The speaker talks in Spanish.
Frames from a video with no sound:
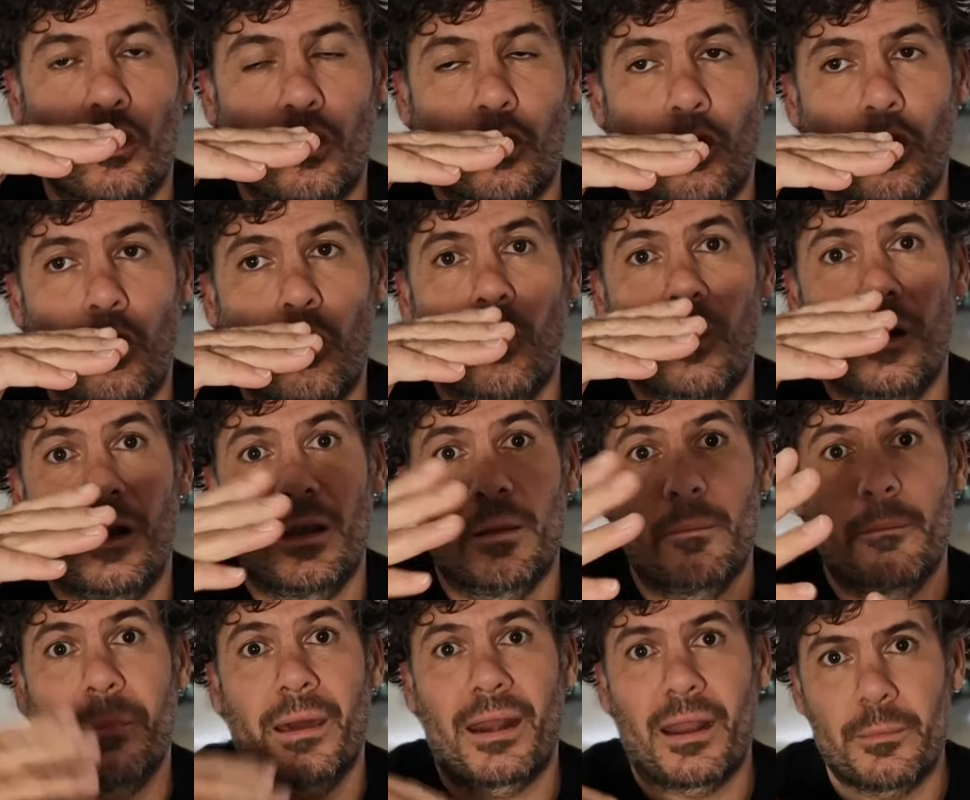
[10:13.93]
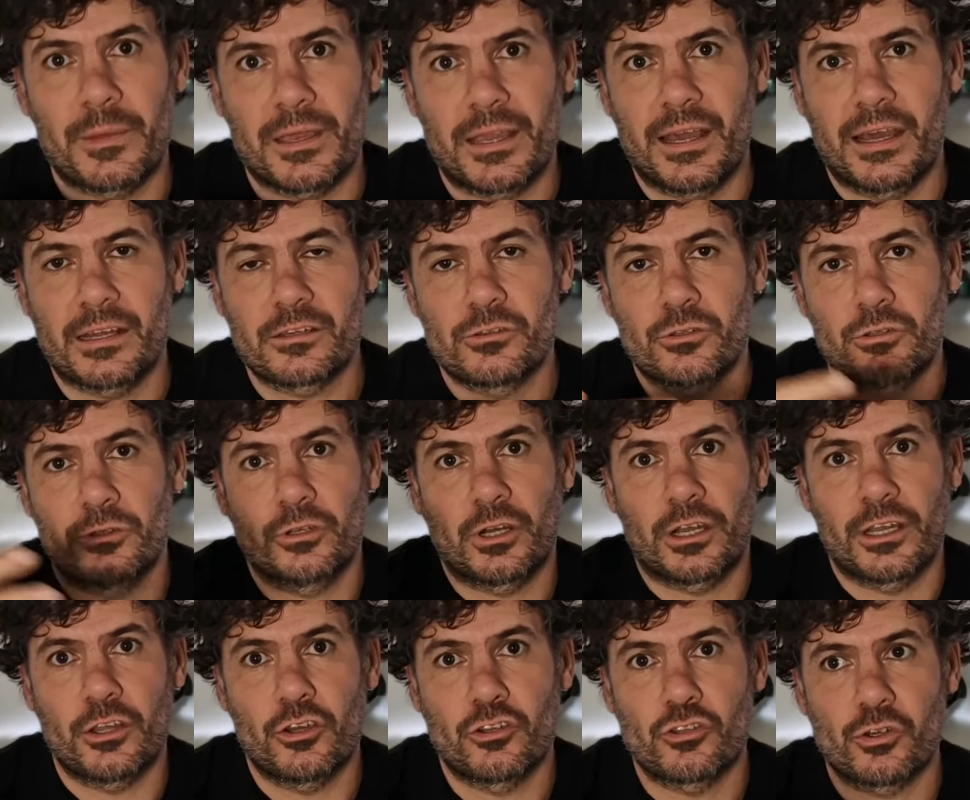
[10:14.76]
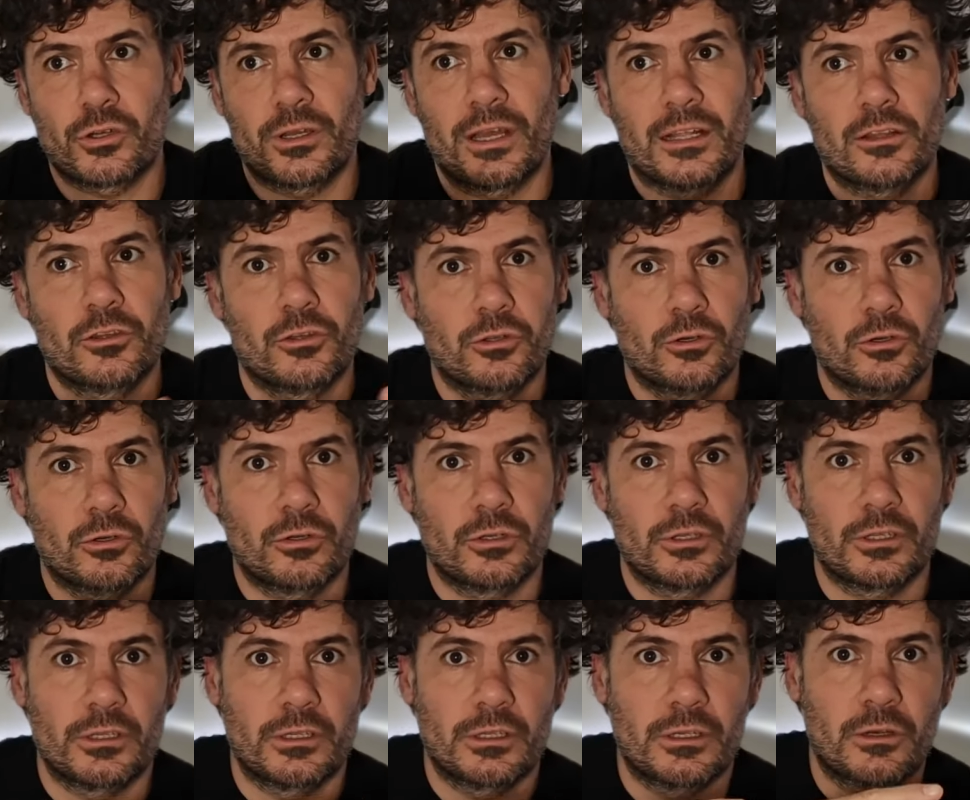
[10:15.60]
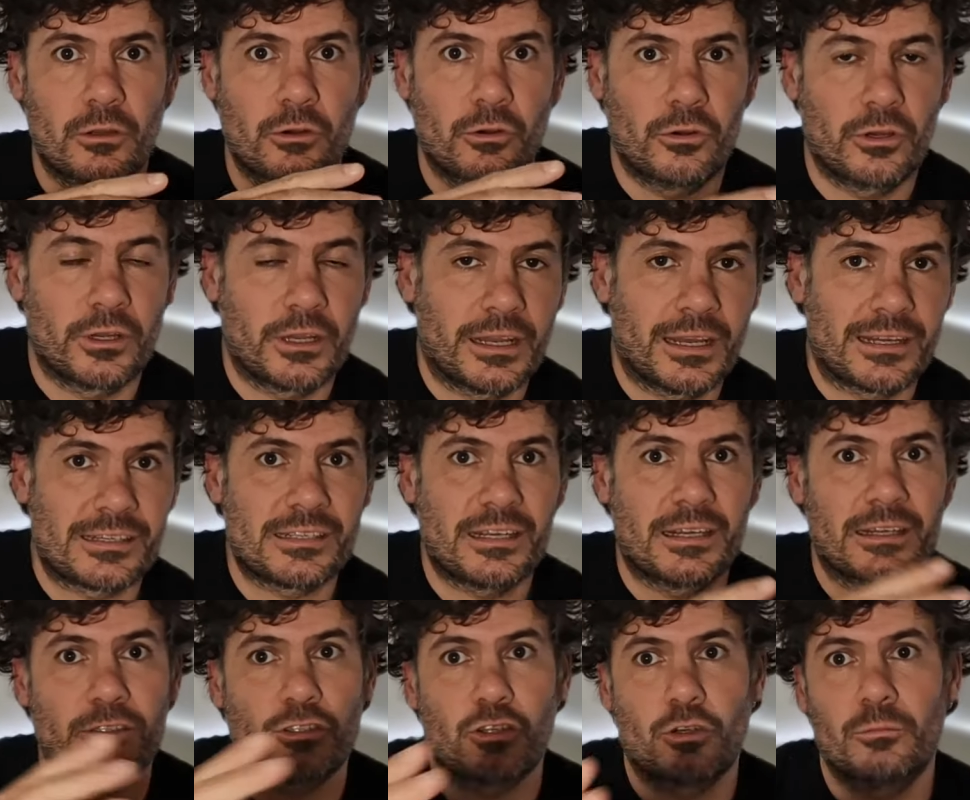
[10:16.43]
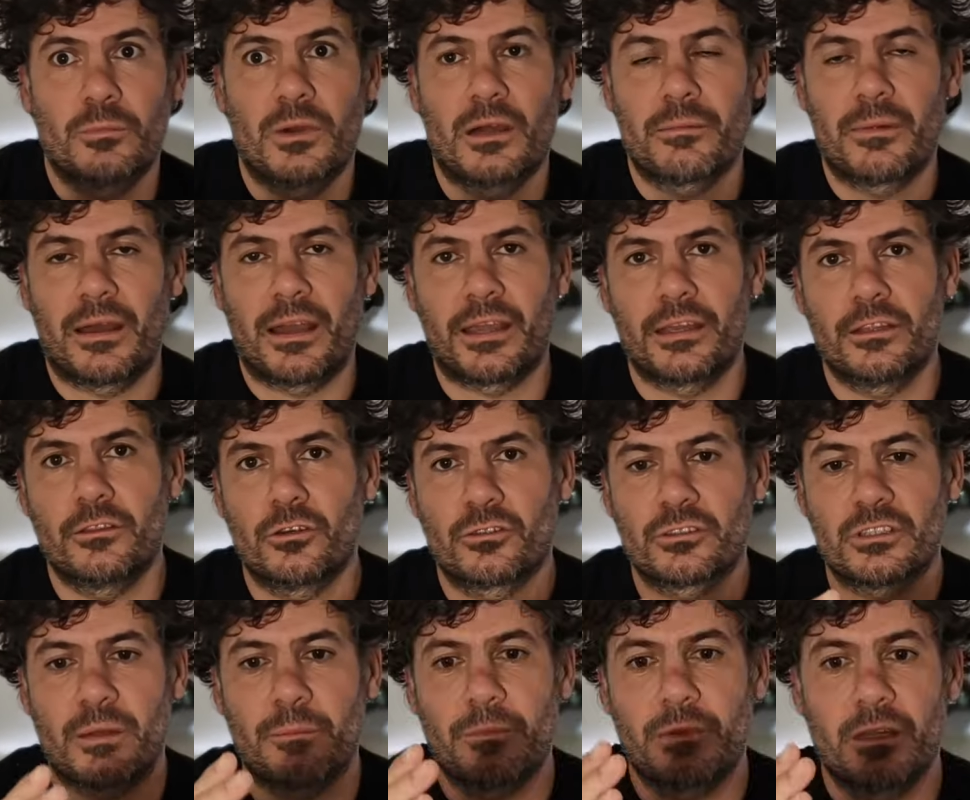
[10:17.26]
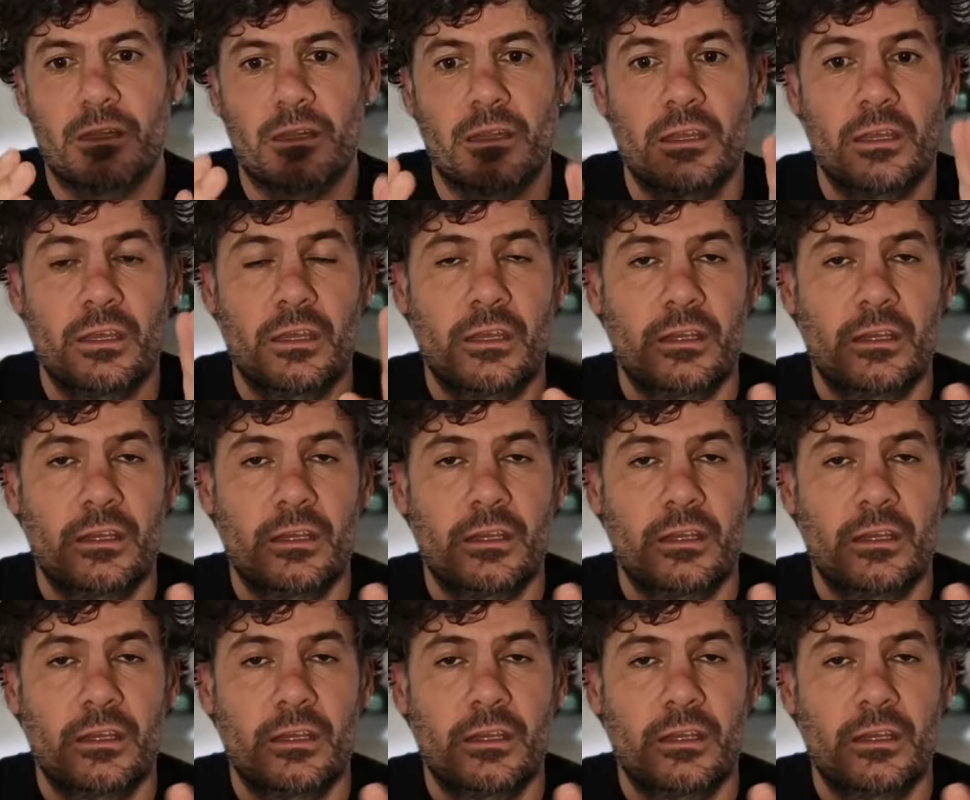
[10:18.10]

con lo cual para mi caso, que yo soy alto y luego en casa son más bajitos también,